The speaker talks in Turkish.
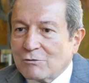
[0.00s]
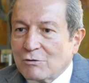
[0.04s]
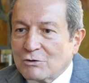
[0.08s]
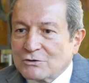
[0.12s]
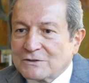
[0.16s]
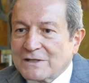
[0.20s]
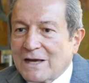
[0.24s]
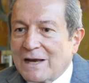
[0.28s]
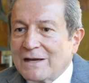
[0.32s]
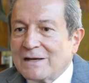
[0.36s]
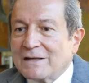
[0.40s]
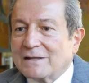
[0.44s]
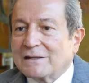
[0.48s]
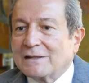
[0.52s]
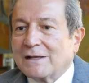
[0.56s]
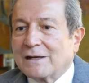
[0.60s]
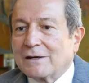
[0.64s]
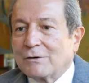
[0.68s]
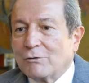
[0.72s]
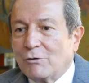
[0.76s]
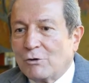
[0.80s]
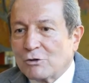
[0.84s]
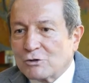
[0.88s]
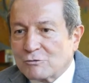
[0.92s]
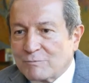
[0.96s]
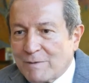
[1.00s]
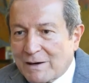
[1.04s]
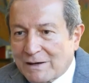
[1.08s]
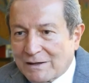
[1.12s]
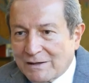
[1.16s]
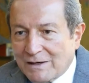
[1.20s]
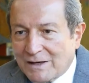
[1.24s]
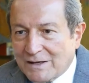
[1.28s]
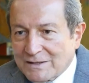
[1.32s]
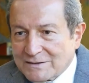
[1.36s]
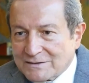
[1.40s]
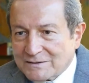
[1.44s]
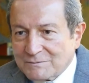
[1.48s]
özelliklerini ölçmek
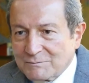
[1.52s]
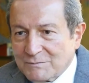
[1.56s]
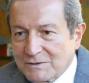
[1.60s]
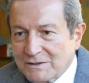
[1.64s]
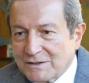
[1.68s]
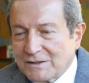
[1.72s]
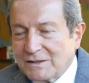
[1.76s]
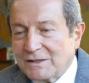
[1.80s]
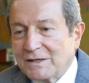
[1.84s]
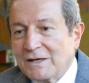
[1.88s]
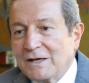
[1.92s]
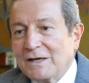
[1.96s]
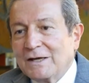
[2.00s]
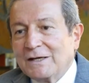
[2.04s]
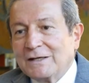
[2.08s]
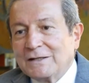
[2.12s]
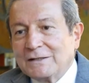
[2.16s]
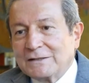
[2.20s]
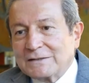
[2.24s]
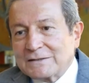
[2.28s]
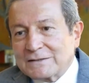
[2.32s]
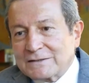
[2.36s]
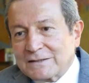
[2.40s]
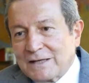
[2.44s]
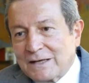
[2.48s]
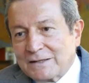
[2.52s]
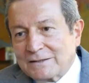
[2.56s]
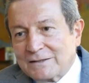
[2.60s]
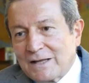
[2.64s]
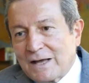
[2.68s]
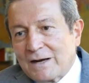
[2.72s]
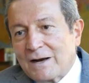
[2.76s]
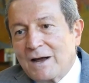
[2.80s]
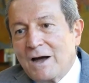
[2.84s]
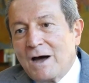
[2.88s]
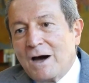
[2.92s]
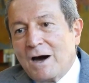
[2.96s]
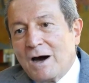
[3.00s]
lazım ki
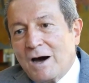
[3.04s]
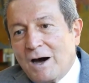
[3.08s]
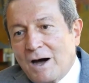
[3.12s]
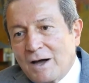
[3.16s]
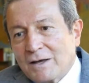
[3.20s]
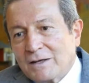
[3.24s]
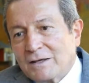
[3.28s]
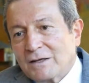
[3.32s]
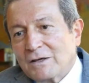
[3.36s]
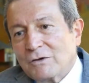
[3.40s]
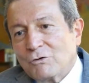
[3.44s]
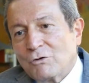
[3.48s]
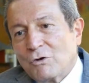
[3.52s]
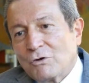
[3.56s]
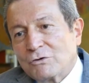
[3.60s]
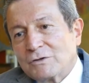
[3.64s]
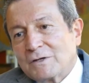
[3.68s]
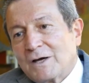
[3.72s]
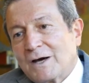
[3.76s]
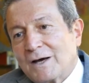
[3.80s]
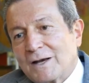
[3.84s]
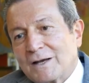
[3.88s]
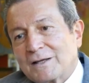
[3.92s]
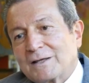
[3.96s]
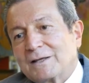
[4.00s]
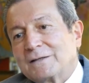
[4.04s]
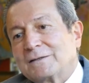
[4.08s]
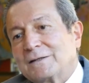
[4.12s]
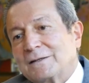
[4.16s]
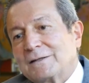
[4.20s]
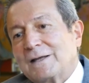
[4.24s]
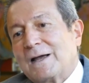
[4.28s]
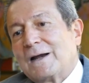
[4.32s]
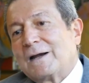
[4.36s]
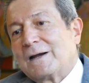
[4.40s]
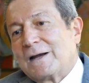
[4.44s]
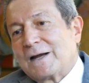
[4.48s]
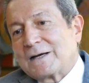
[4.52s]
insanlar hangi yönde hareket
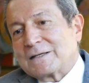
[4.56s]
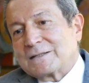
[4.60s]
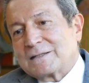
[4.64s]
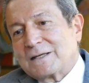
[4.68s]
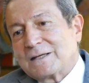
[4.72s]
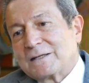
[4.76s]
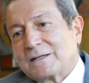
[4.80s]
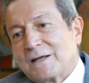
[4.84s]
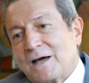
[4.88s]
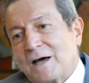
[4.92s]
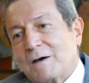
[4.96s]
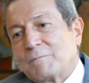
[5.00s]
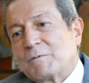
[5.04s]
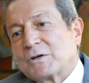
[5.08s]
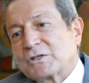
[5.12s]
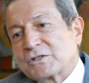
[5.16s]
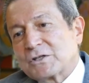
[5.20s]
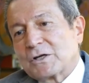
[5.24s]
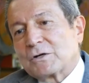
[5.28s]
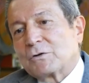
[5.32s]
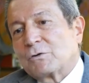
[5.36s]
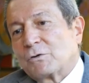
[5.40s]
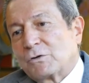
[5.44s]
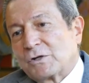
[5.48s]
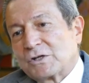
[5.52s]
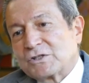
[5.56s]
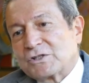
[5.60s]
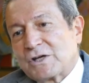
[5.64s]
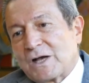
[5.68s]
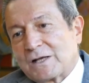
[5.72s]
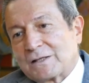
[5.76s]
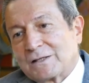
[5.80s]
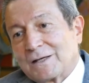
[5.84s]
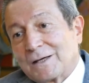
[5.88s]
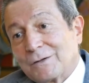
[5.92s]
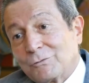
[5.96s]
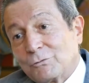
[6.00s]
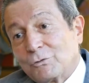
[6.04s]
ederlerse daha başarılı
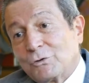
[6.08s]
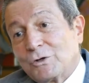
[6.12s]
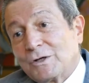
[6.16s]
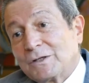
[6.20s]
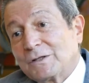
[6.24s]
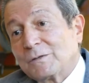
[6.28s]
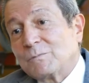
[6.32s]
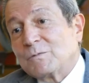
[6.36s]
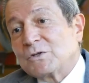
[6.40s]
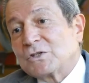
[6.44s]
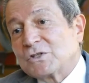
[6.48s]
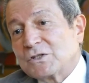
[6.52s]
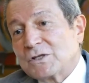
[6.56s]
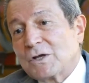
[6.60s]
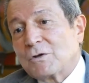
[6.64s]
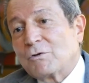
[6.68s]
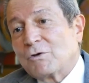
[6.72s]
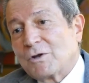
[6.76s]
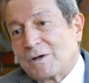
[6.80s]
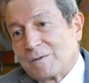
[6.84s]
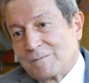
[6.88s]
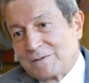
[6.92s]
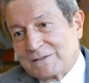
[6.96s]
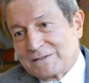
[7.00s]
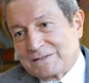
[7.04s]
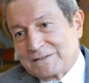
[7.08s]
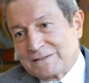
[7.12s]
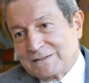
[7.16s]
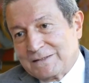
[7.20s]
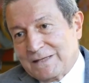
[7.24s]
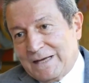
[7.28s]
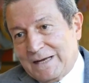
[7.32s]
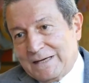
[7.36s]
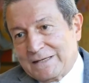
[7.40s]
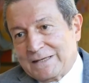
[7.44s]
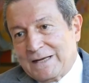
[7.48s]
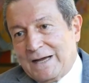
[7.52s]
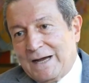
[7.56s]
olacaklarını o eğitim içinde
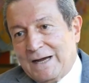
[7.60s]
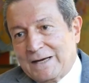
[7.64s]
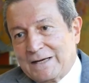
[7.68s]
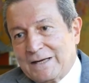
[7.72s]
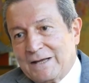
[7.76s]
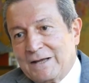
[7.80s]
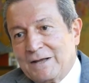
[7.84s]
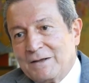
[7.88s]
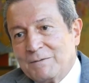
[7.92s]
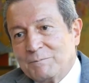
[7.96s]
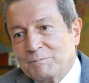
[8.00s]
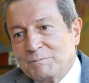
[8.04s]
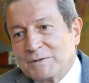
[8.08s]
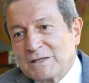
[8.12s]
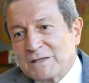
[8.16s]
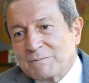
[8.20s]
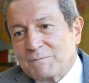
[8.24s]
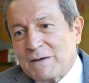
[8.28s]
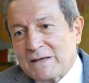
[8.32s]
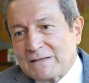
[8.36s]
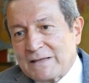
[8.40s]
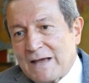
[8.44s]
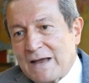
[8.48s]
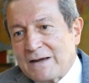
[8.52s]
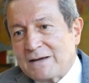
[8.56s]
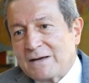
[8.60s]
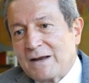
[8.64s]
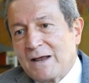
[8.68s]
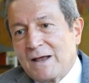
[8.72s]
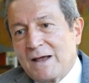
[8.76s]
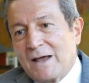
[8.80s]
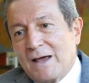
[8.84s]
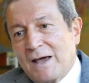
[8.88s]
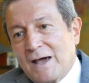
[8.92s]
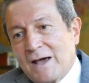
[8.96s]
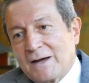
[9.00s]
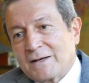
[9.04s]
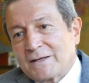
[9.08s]
görebilsinler. Yani bir beden
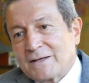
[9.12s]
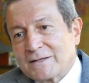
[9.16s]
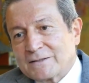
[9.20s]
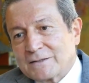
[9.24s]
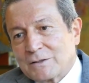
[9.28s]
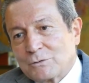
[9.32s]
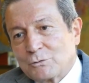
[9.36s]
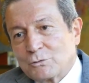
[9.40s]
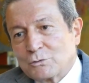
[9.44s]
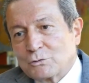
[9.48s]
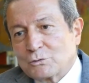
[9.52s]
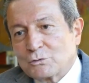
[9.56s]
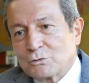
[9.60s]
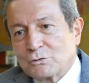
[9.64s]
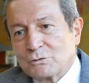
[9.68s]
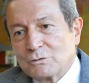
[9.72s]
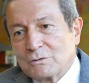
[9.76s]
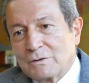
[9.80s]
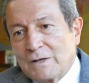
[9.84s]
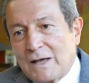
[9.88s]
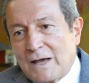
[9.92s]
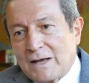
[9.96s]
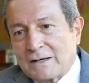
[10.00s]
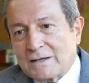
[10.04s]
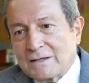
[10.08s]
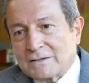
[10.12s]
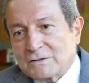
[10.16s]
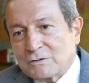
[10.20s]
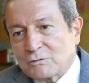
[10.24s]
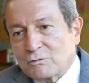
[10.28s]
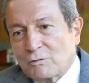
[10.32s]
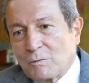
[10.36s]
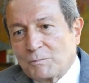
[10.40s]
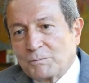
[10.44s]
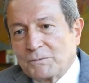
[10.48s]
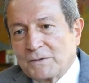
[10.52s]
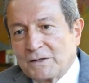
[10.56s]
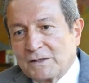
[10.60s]
herkese uysun, herkese
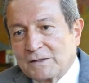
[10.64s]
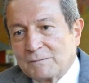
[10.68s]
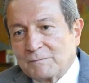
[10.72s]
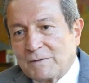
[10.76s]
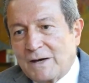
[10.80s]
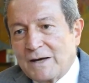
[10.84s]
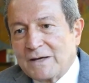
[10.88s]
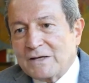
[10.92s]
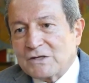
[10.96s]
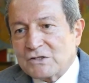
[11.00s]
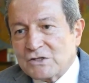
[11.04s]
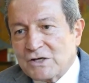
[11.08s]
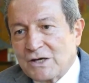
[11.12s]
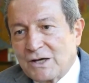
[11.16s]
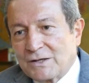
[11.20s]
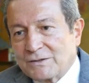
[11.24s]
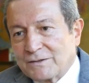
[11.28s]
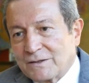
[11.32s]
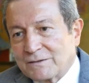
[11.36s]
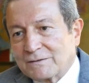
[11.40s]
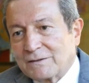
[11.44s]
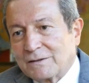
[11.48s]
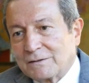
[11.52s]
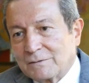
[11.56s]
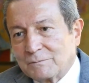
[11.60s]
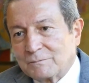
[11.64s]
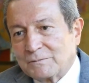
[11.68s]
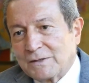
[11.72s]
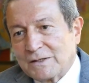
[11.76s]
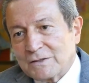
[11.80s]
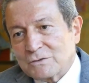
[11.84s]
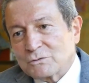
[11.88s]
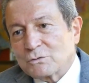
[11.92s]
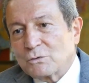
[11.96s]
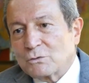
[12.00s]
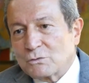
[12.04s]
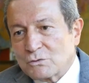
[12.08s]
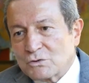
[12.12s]
toplayalım, aynı şeyi anlatalım da
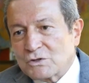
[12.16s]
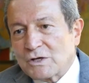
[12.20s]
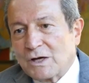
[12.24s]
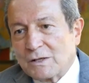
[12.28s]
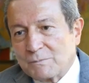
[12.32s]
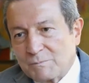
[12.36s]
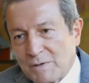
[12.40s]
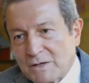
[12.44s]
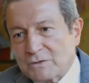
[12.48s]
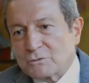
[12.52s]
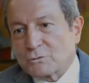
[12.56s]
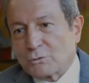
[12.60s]
sonuç almak